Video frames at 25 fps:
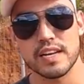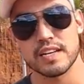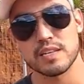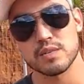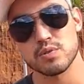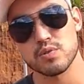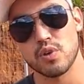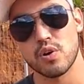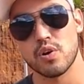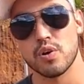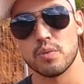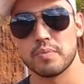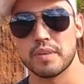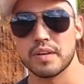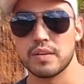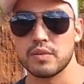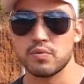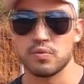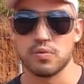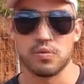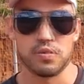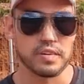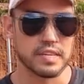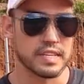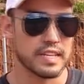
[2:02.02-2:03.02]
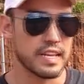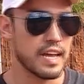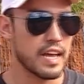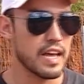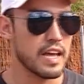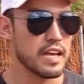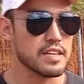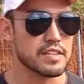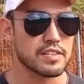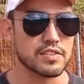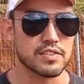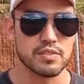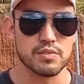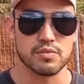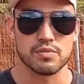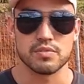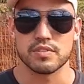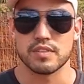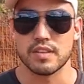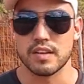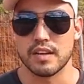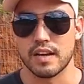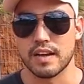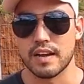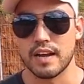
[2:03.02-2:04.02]
aí na sua obra, aí no Nordeste, no
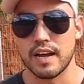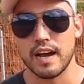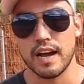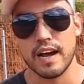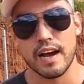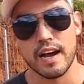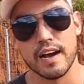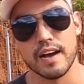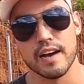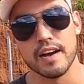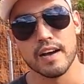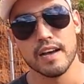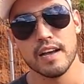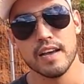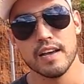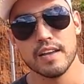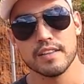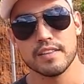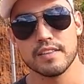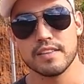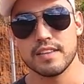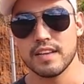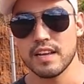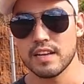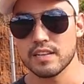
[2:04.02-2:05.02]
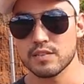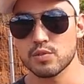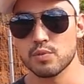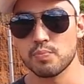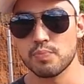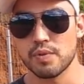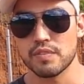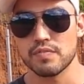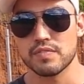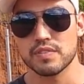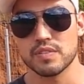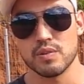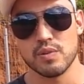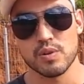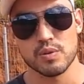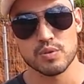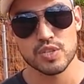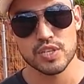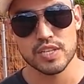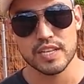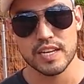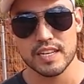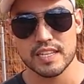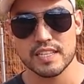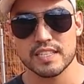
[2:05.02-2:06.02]
Ceará, ter a supervisão
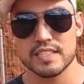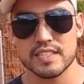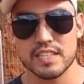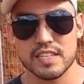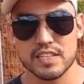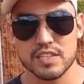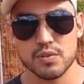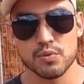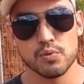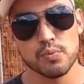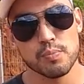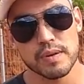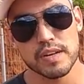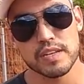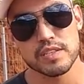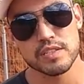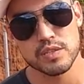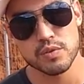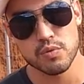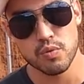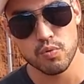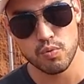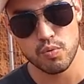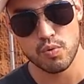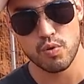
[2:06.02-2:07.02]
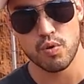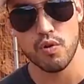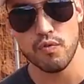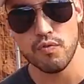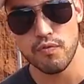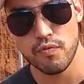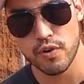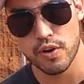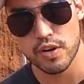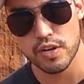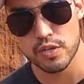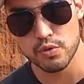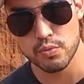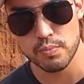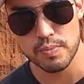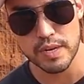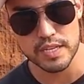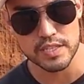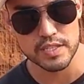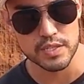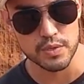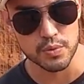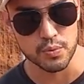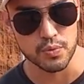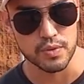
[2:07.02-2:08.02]
onde quer que seja, no Brasil ou fora do
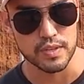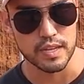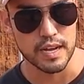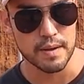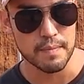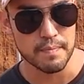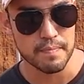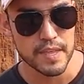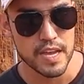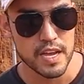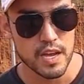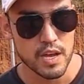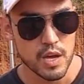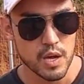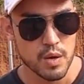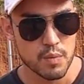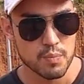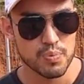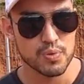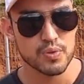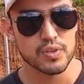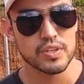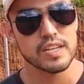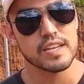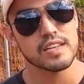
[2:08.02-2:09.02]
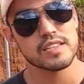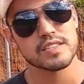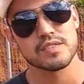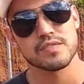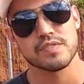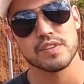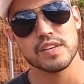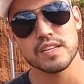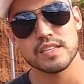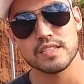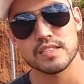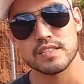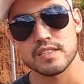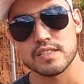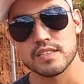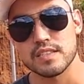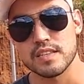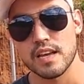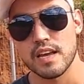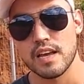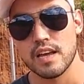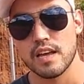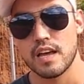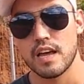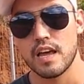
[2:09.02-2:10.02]
Brasil, tá? Porque às
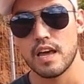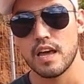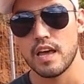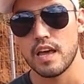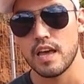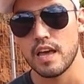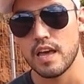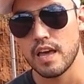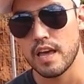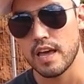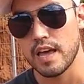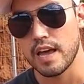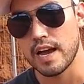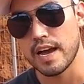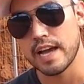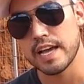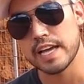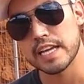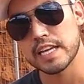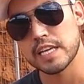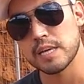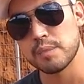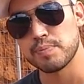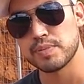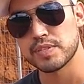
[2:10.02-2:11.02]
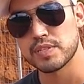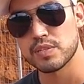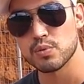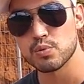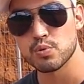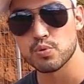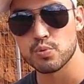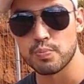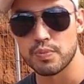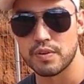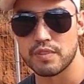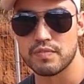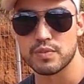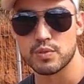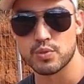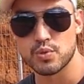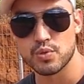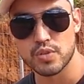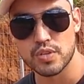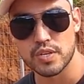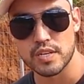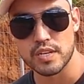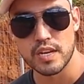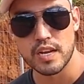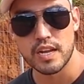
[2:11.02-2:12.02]
vezes é, a equipe sem um
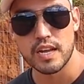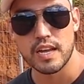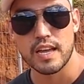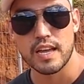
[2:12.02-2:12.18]
supervisor